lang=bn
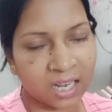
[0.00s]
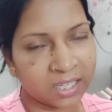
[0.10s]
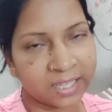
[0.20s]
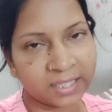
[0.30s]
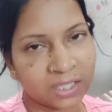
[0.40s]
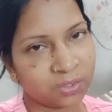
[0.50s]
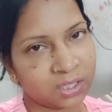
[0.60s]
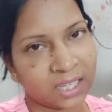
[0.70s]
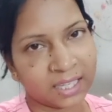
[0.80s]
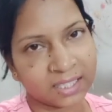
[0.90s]
না খেয়ে কী করে
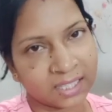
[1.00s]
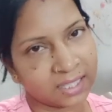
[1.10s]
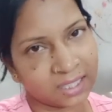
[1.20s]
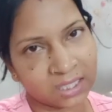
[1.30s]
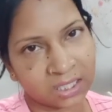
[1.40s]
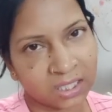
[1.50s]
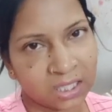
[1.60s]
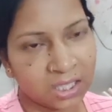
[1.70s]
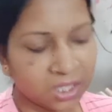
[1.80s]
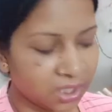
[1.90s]
থাকে ছেলেটাকে জানে
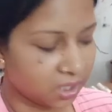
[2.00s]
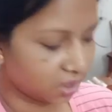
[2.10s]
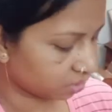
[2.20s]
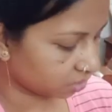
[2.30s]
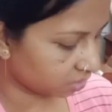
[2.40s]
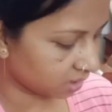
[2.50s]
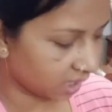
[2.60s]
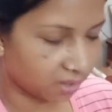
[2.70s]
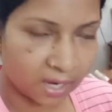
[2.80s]
চলো যাই হোক